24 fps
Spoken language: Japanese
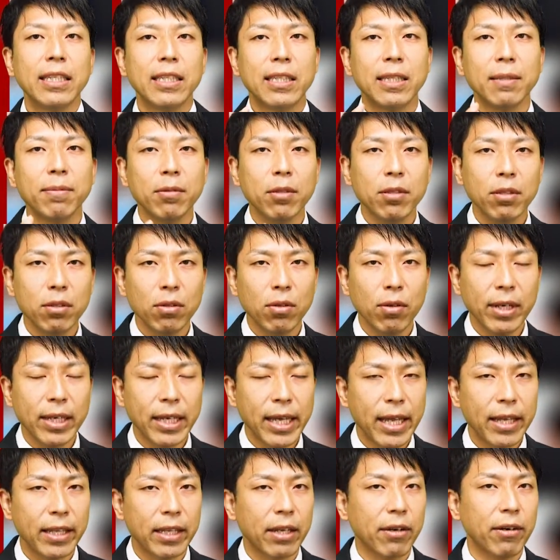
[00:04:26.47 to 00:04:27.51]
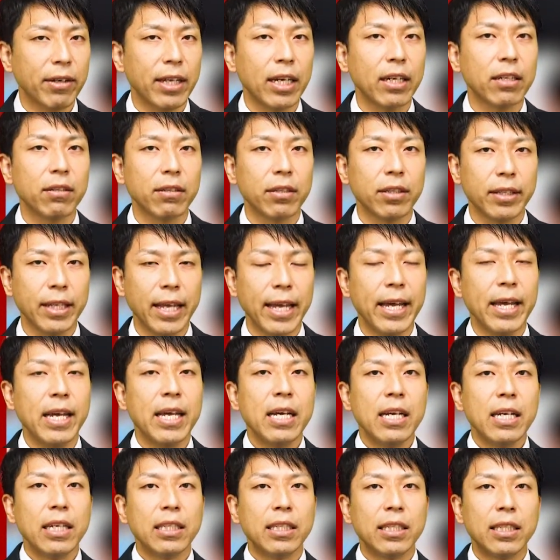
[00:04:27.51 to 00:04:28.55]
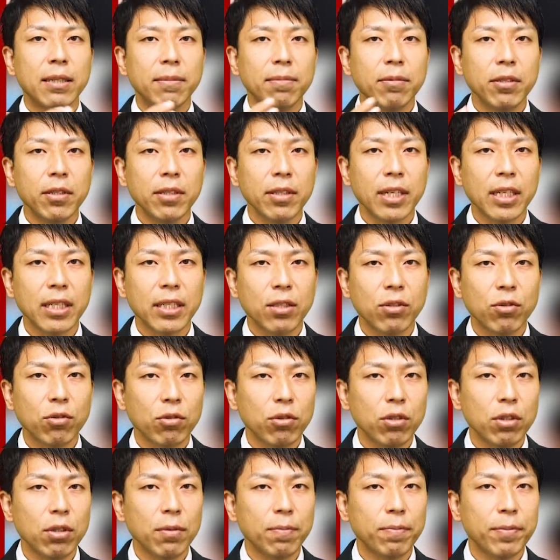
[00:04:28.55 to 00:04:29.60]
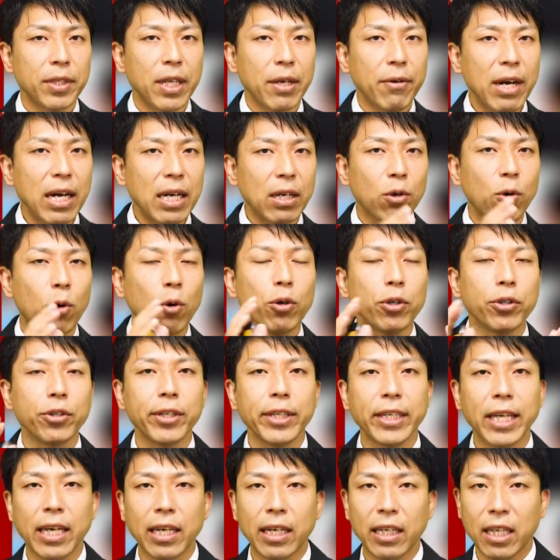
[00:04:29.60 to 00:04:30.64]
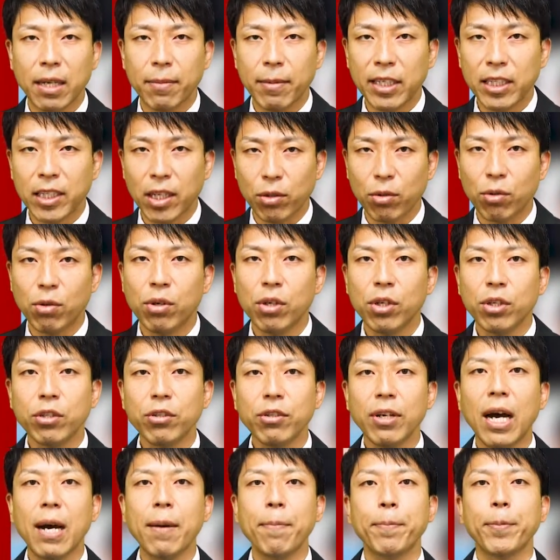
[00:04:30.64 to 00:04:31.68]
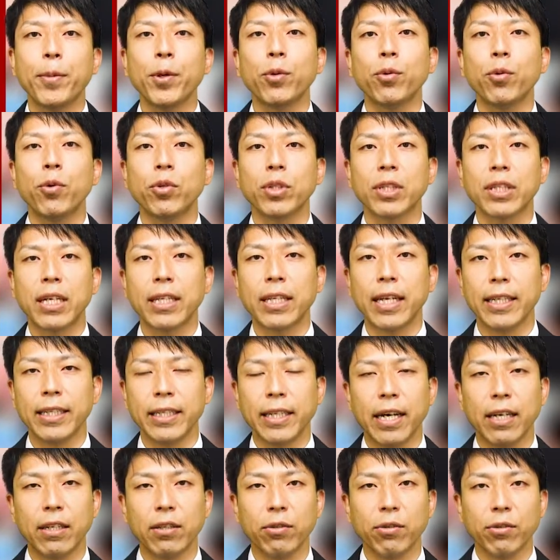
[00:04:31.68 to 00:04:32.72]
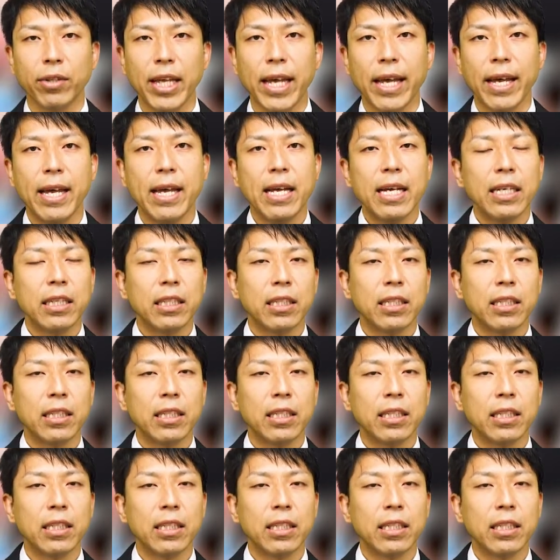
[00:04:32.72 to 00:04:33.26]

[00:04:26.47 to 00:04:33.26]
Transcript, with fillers: 自分の意見ではなくって、自分たちのグループではこういう意見が出ましたという発表の仕方になるので、